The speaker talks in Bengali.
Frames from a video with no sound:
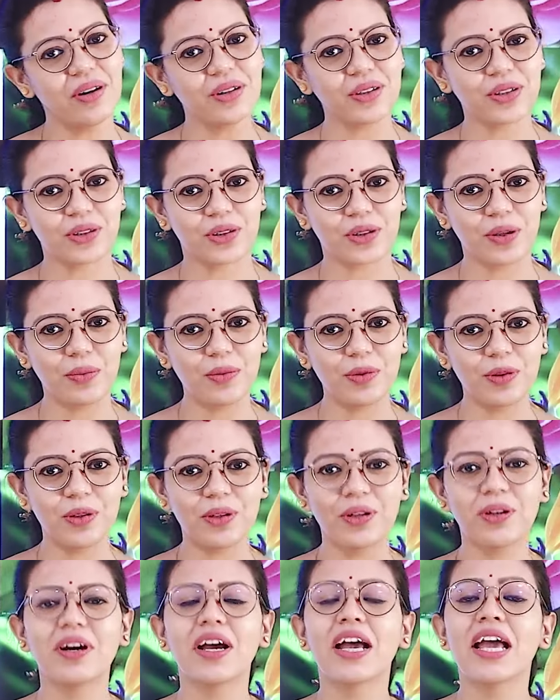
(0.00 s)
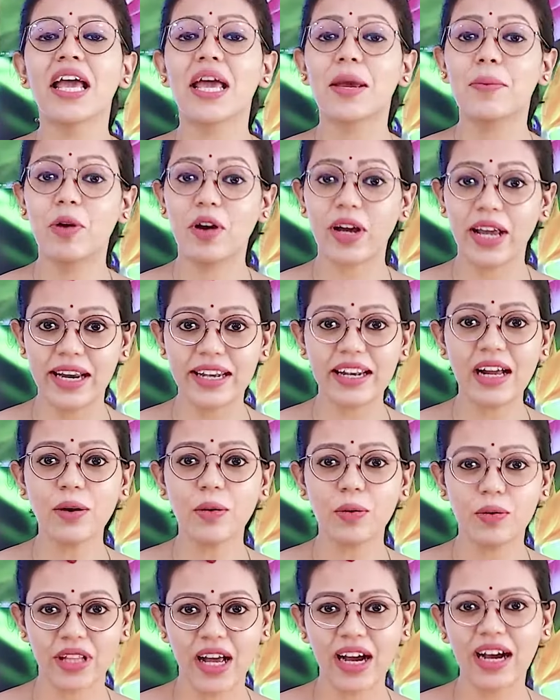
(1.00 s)
অংশসমূহ এবং এটা
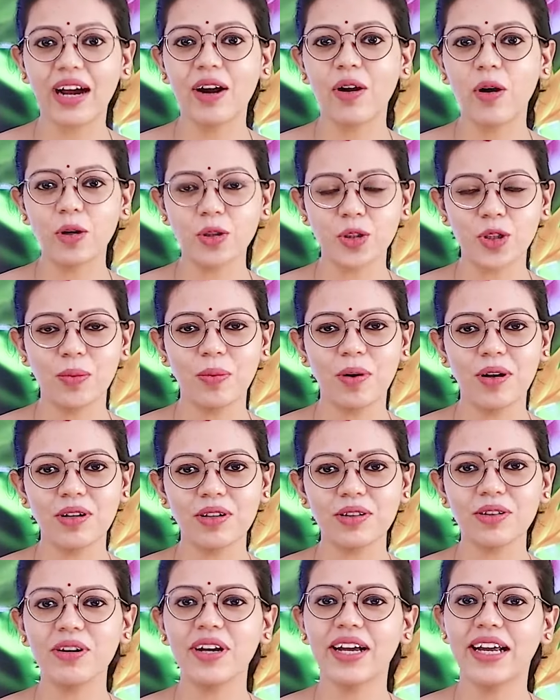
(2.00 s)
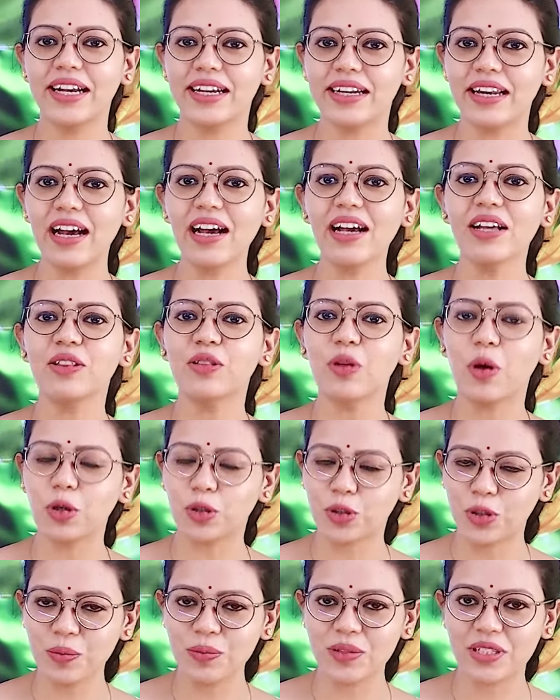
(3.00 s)
কোথাকার অংশ বলো তো এটা
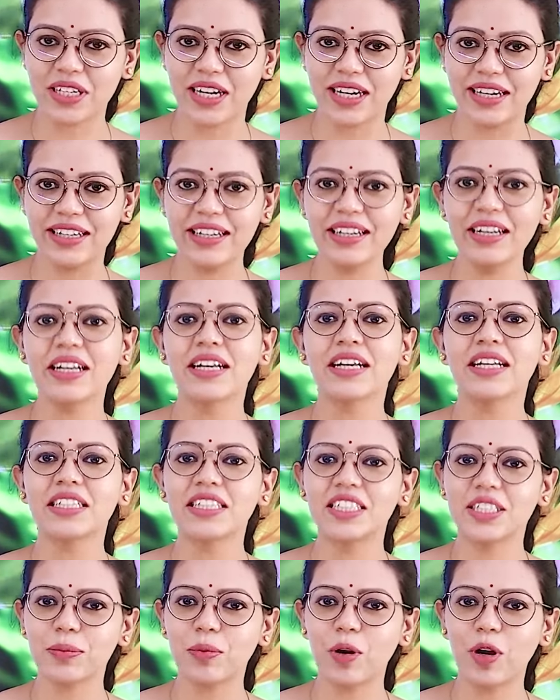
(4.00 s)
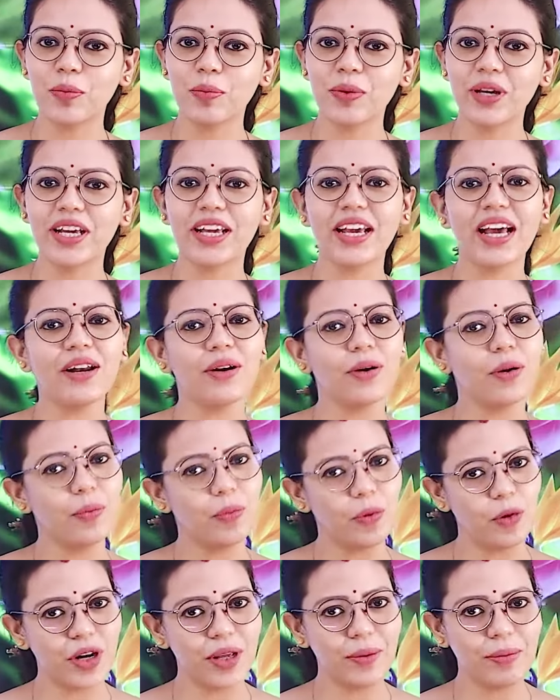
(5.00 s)
দশম শ্রেণীর জীবনবিজ্ঞান ও
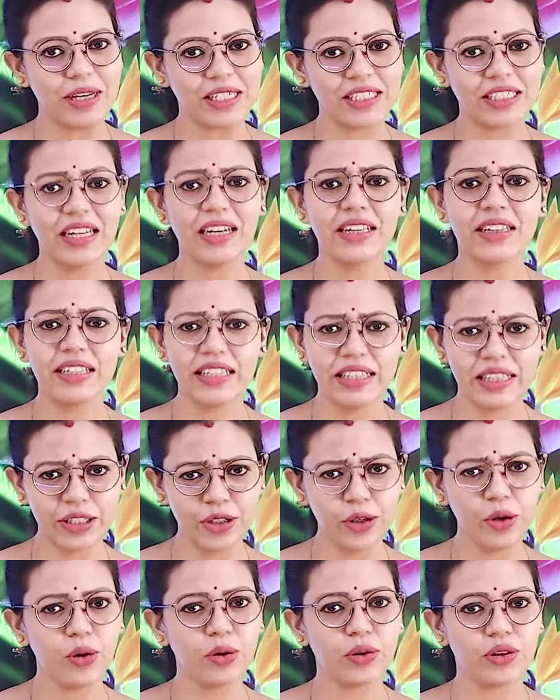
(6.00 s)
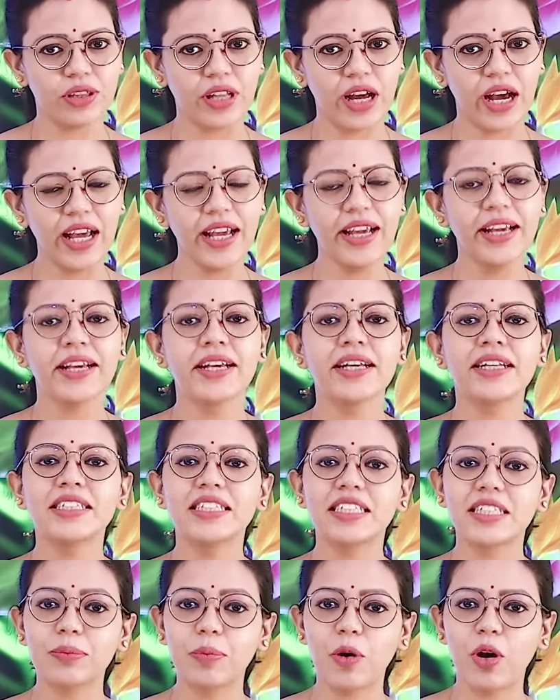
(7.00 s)
পরিবেশের দ্বিতীয় অধ্যায়
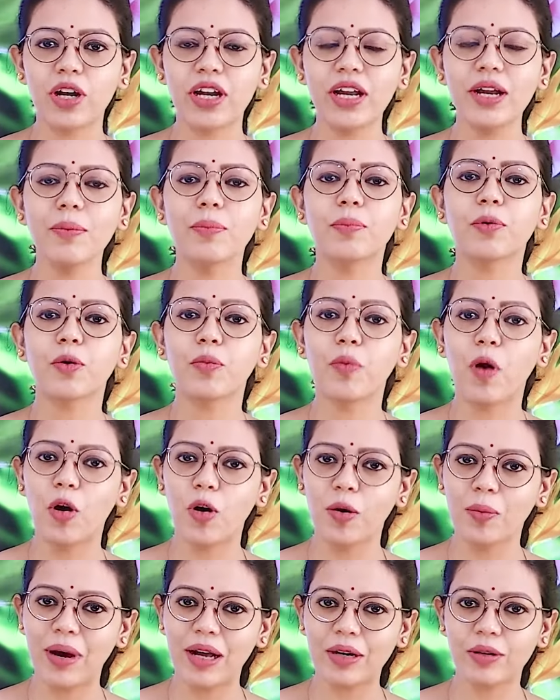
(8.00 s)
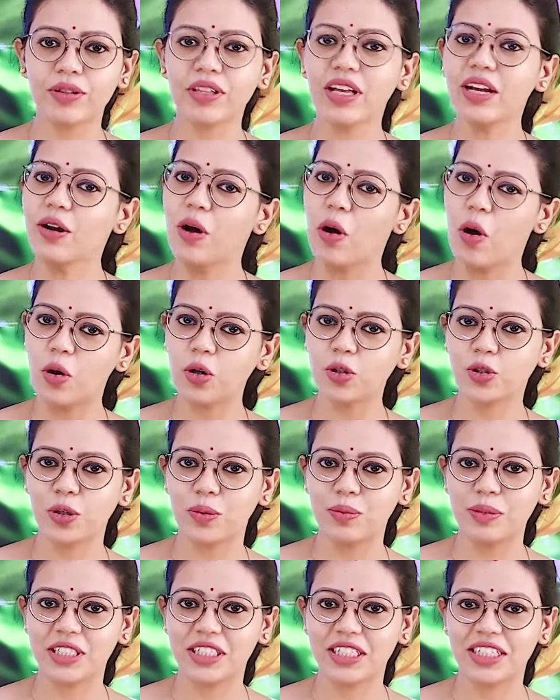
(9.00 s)
জীবনের প্রবহমানতার
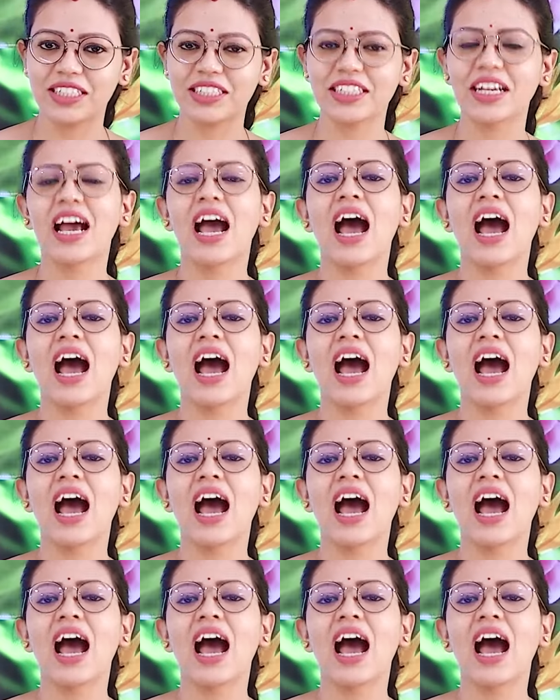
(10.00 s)
অংশবিশেষ